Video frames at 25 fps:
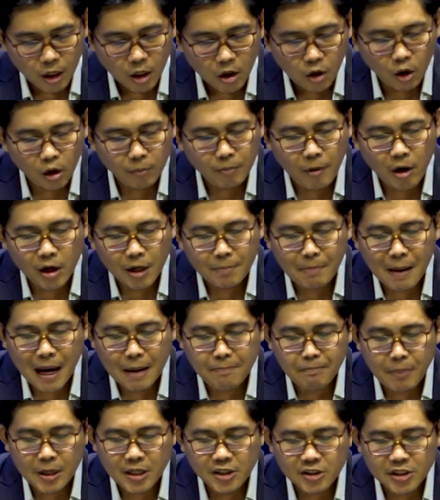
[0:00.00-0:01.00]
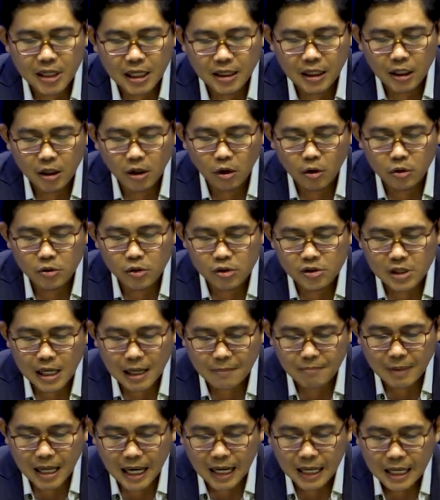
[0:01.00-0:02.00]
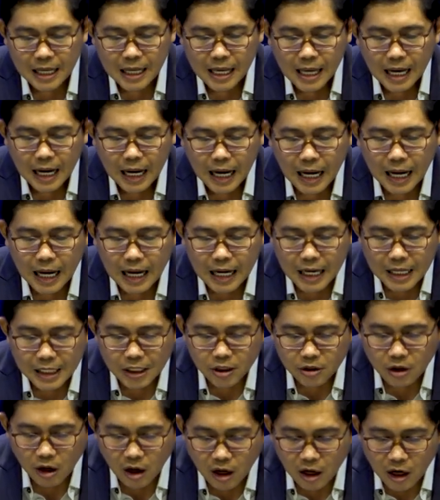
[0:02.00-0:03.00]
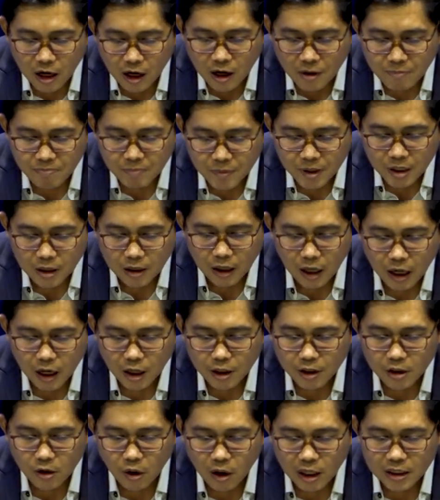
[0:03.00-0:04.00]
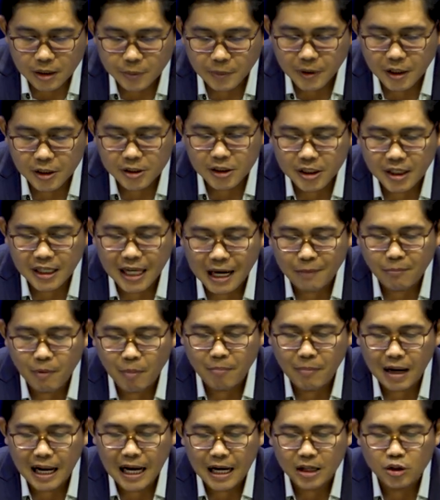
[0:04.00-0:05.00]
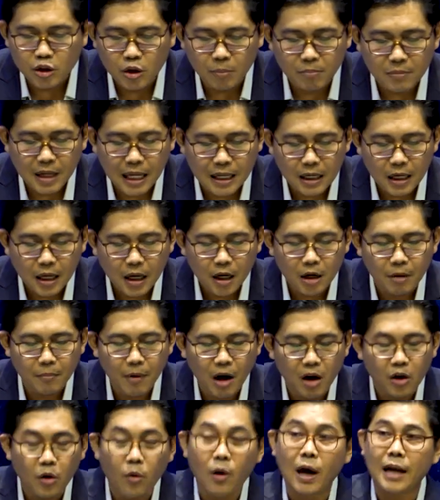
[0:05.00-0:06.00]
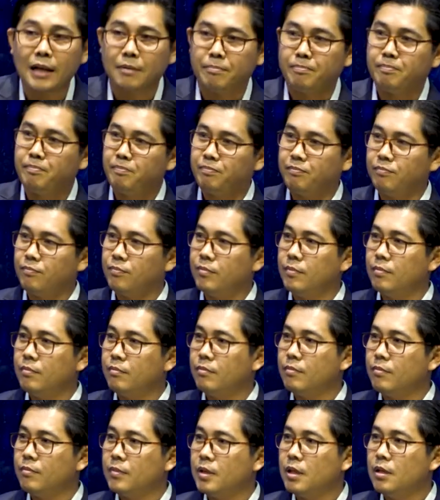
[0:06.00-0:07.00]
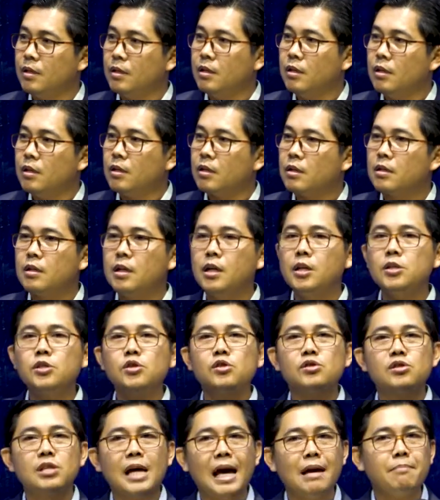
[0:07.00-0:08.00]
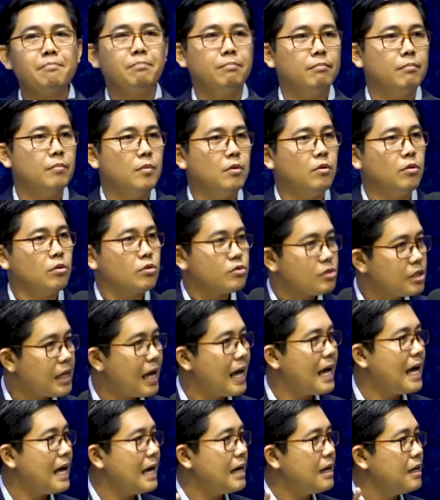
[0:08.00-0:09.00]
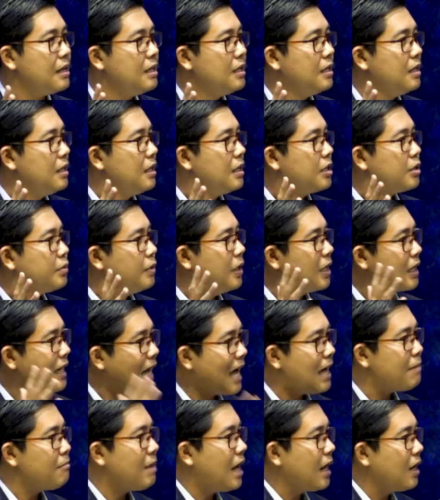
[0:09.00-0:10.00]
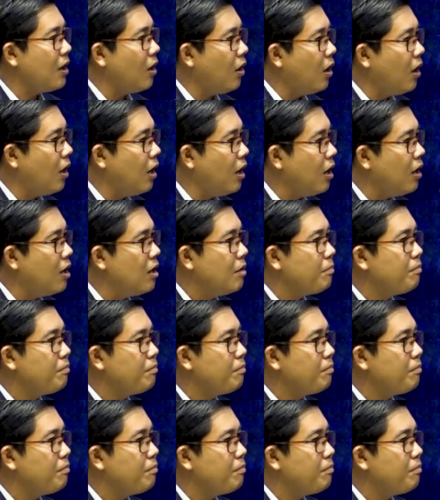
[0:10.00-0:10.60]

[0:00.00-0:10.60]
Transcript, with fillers: lỗ bỏ đi pha pin chất nâng lỗ Joseph nè hai có ỏi cọt thưa chỉ nẹt bầm ra chồm nết rồi bỏ cọt khơi Joseph ở xa thưa ca ban là o